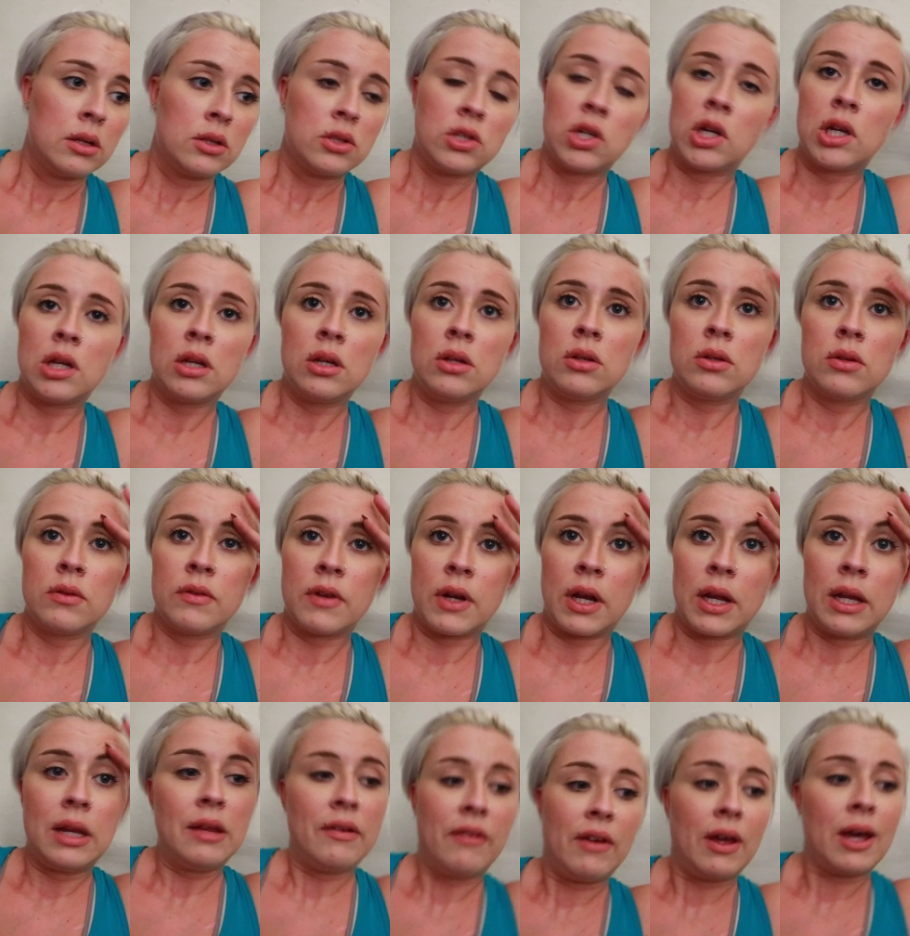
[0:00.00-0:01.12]
Cioè io
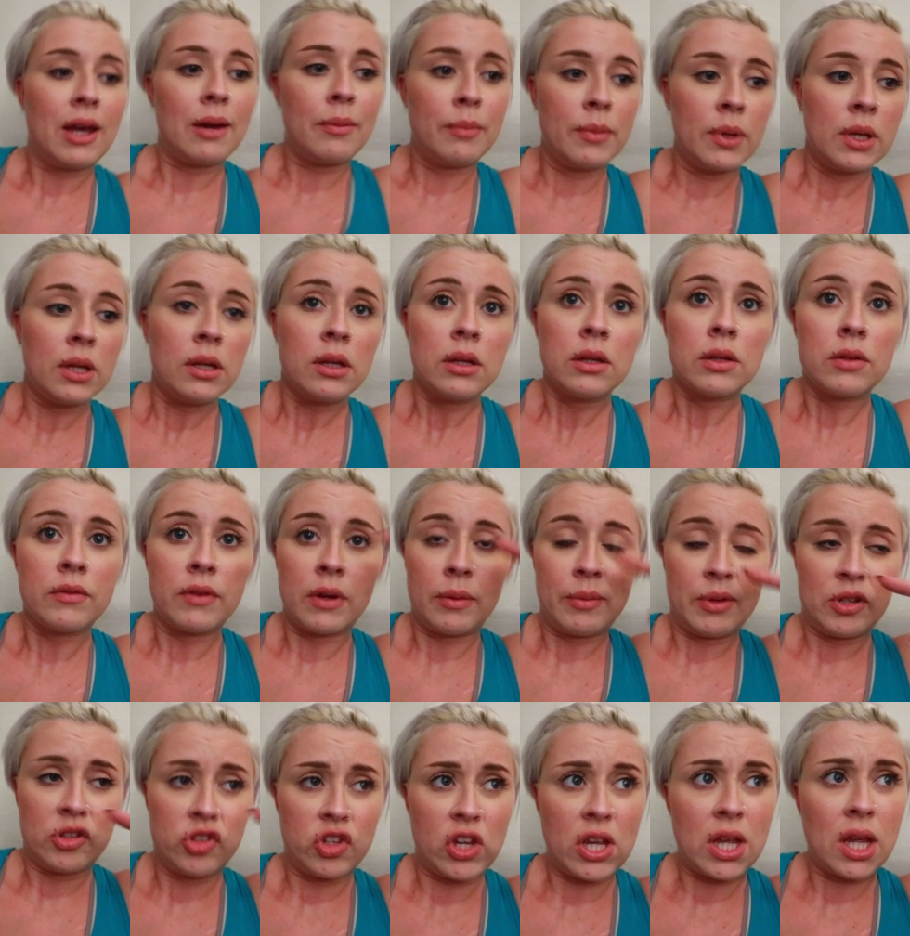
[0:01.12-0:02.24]
dovrei lavarmi, dovrei
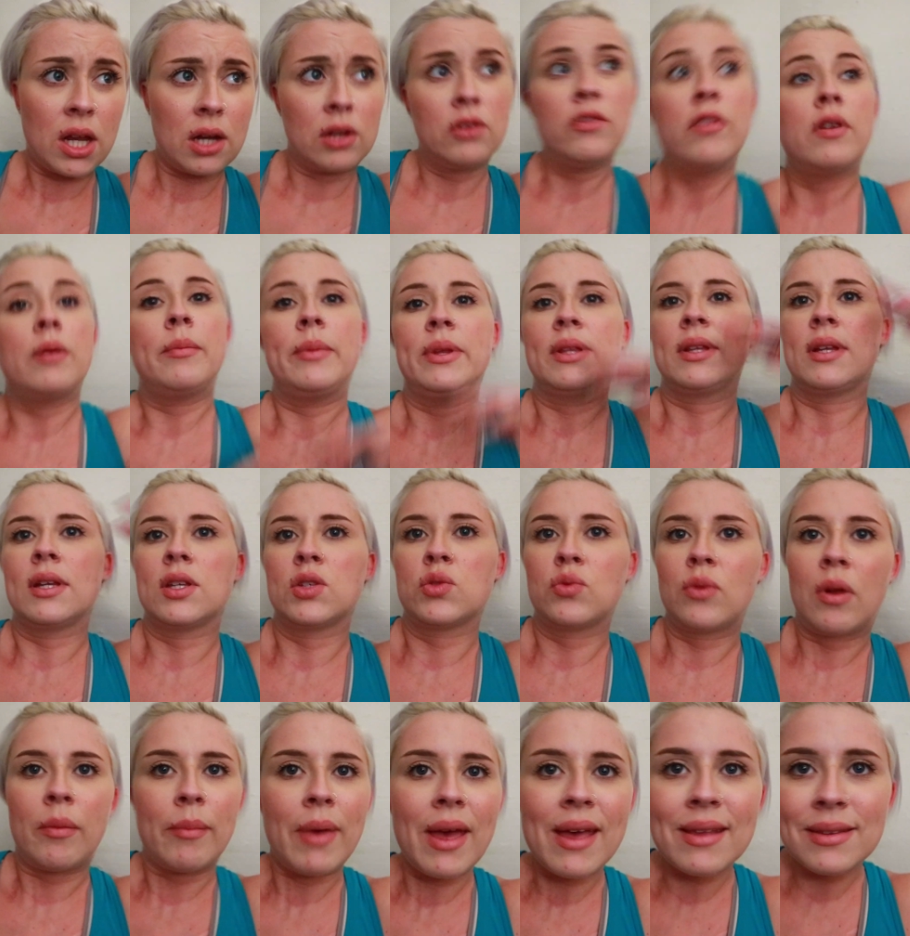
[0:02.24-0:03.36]
mangiare, dovrei mettere su
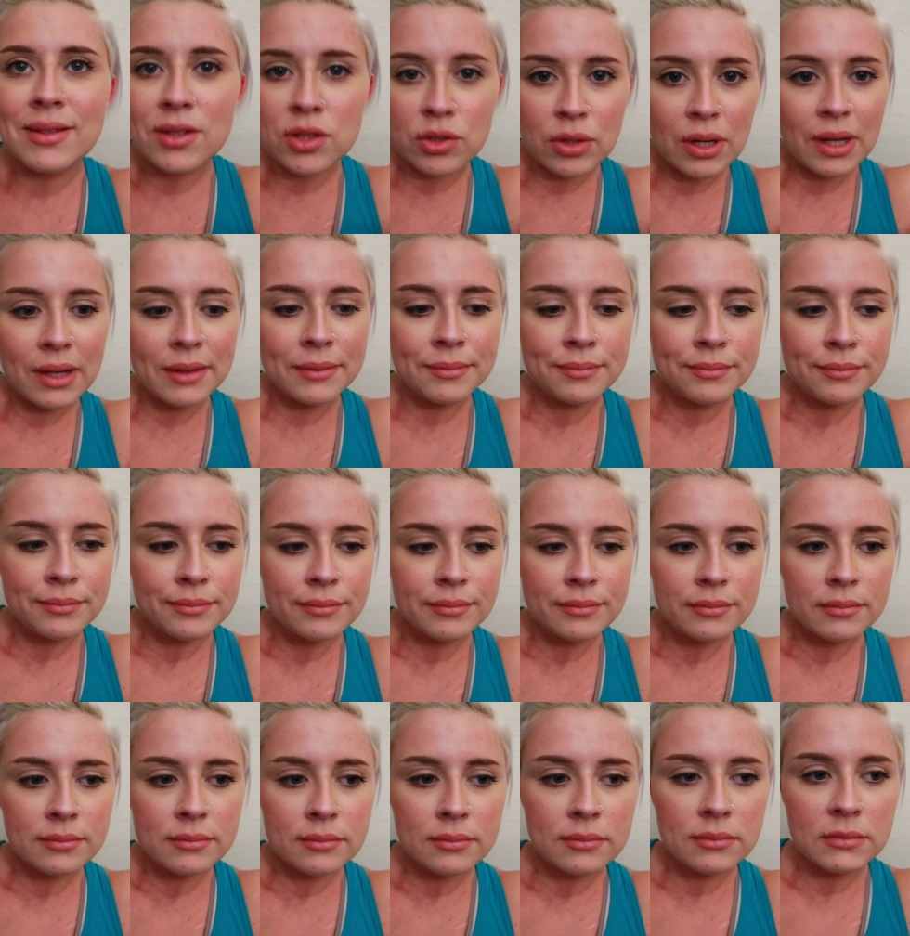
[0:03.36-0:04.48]
una mensola,
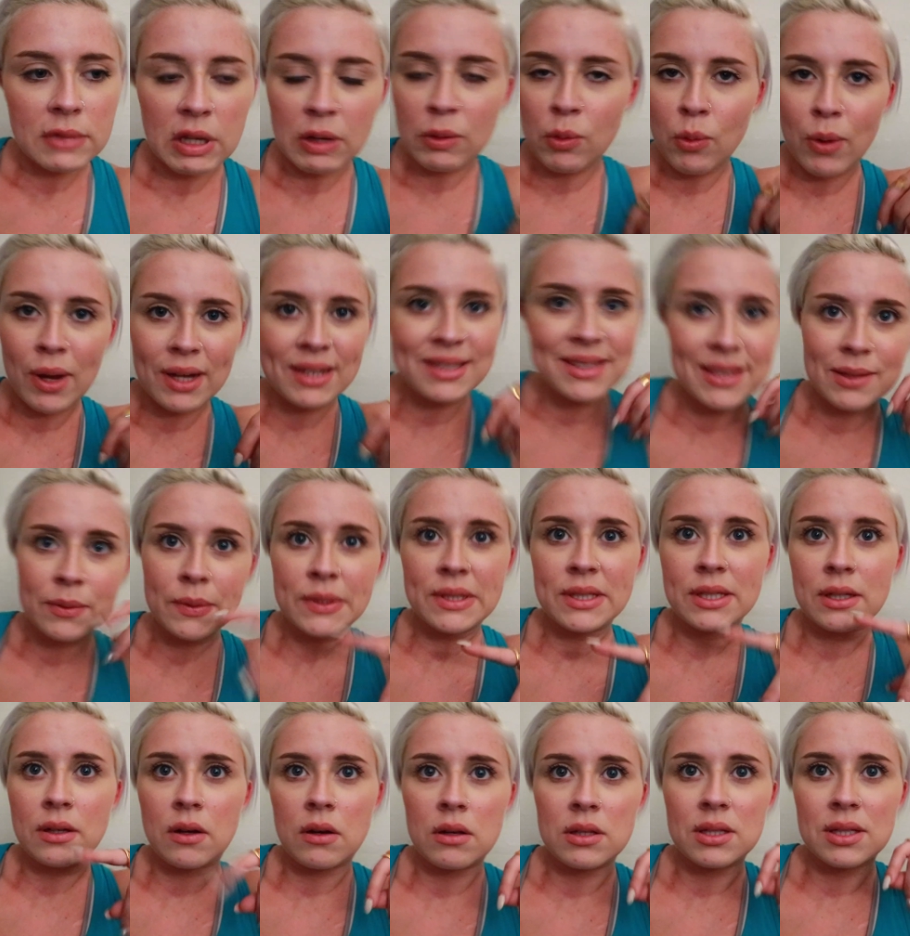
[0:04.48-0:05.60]
quale di
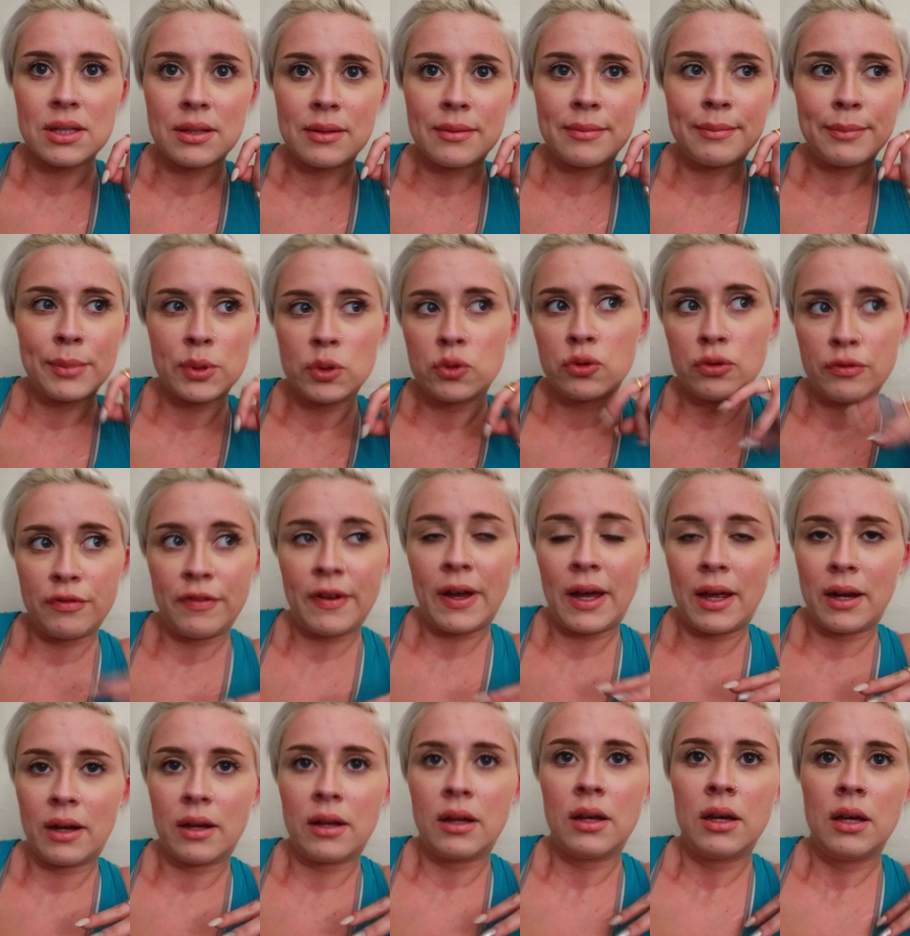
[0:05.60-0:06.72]
queste cose posso
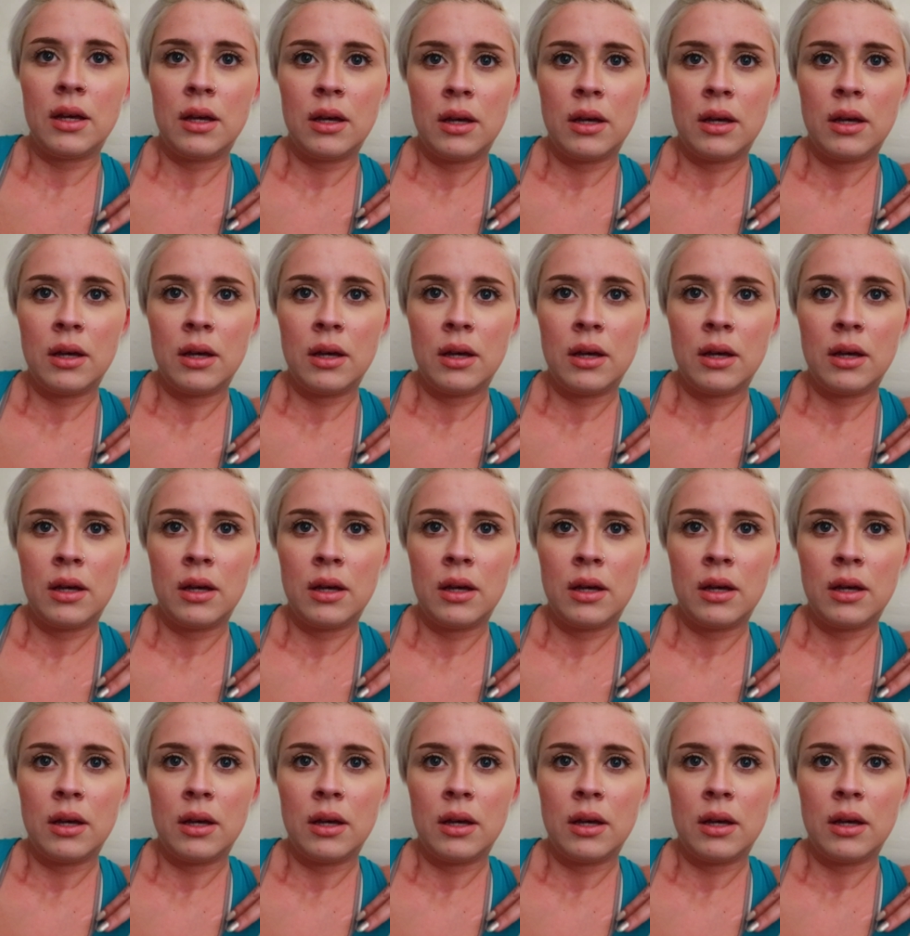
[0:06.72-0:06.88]
fare